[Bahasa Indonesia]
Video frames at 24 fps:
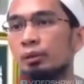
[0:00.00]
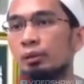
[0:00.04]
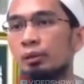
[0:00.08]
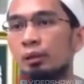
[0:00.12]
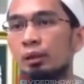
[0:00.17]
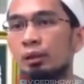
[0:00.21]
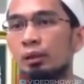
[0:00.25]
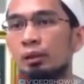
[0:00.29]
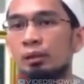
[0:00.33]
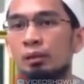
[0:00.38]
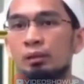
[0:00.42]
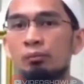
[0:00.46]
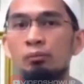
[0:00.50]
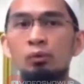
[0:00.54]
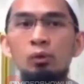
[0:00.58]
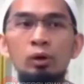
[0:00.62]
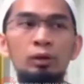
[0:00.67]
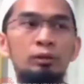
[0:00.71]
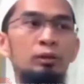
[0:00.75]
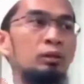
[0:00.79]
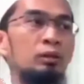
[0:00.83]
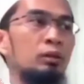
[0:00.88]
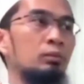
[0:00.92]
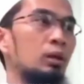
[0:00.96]
ya
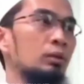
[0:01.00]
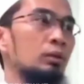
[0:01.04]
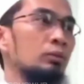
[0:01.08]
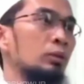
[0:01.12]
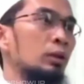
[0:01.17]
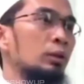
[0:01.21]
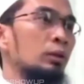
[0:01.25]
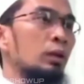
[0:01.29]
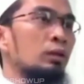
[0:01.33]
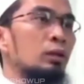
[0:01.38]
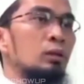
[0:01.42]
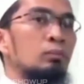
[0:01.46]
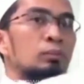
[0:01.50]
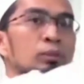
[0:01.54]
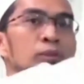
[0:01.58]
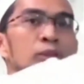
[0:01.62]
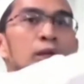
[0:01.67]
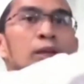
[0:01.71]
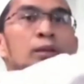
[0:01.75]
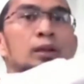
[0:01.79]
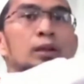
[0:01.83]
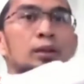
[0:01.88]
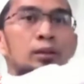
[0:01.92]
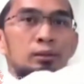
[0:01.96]
bukan yang dimaksudkan anjing
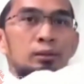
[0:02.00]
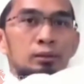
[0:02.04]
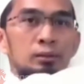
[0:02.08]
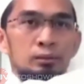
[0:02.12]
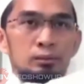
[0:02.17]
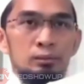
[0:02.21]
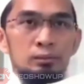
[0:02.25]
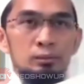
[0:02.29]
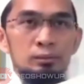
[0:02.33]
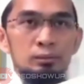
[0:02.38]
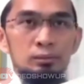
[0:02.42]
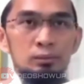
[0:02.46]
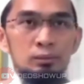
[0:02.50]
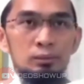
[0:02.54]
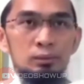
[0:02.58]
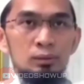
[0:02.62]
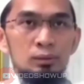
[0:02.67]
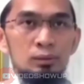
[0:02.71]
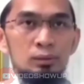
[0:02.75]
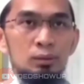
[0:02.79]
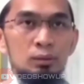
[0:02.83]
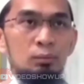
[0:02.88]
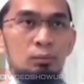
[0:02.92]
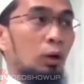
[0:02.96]
penjaga gitu
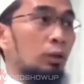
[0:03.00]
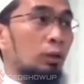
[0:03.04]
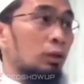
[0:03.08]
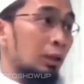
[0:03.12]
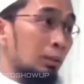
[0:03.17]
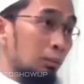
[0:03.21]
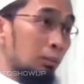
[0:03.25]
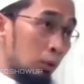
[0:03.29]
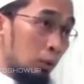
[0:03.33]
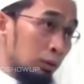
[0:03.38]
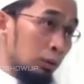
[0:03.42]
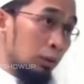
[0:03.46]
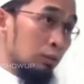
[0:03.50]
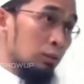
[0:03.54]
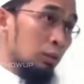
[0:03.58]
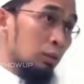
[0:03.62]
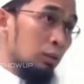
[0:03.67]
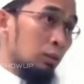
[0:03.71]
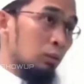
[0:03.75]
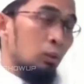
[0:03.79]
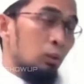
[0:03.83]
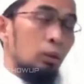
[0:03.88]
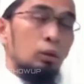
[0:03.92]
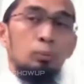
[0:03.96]
ya bukan dalam konteks
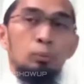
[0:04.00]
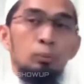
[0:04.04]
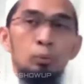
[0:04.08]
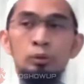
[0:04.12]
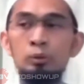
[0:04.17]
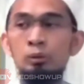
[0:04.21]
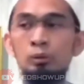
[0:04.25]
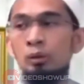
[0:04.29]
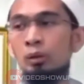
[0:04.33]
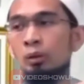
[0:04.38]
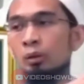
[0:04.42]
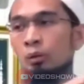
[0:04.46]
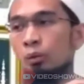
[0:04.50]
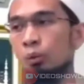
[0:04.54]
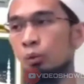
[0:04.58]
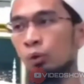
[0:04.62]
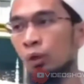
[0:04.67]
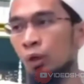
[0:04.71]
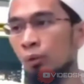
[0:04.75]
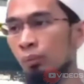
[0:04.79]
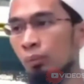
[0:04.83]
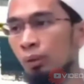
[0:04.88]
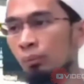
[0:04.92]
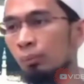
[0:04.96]
ini walaupun
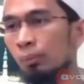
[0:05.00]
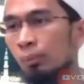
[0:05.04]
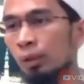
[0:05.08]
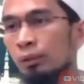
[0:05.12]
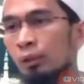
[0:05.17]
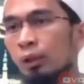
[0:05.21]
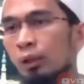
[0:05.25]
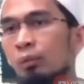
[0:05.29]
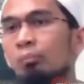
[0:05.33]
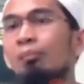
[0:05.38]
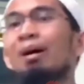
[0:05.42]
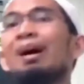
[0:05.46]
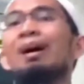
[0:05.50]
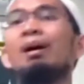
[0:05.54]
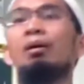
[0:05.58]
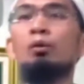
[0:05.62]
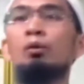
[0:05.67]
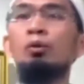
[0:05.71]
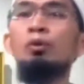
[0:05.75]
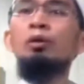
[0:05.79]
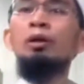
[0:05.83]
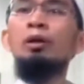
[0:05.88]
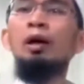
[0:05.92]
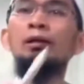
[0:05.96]
ulama memandang
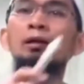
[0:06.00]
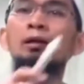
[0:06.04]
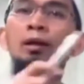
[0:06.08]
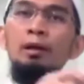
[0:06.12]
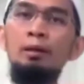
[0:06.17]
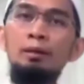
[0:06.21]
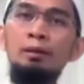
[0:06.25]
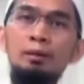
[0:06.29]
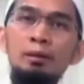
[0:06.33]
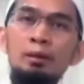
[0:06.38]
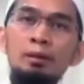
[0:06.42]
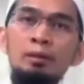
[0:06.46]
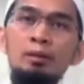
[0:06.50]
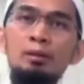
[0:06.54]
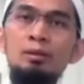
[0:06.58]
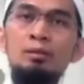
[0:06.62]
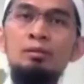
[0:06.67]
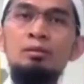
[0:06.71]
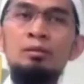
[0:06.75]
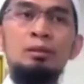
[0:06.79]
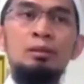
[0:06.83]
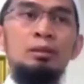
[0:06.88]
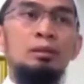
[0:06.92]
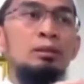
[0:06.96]
makruh keadaannya
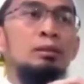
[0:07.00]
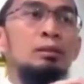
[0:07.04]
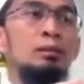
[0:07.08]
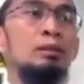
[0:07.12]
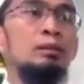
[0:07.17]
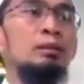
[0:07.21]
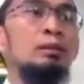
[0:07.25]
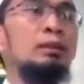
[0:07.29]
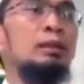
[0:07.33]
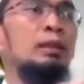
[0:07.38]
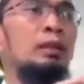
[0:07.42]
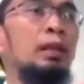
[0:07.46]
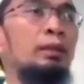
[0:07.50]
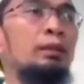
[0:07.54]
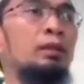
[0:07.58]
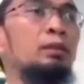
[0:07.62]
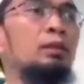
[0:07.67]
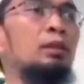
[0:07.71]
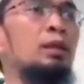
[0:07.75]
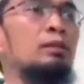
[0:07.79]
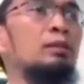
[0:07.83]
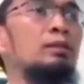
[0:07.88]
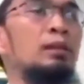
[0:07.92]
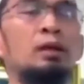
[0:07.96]
sekiranya
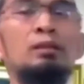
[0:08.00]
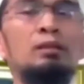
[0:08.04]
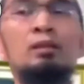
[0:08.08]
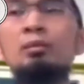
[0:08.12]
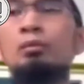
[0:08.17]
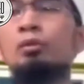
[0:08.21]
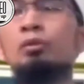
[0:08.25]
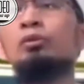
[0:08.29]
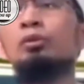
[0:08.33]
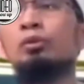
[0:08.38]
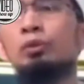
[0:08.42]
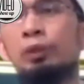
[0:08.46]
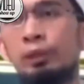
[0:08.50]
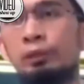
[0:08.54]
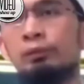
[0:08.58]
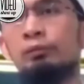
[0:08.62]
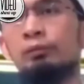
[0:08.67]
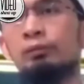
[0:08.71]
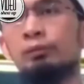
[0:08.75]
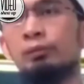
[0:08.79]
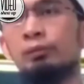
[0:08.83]
tidak sangat dibutuhkan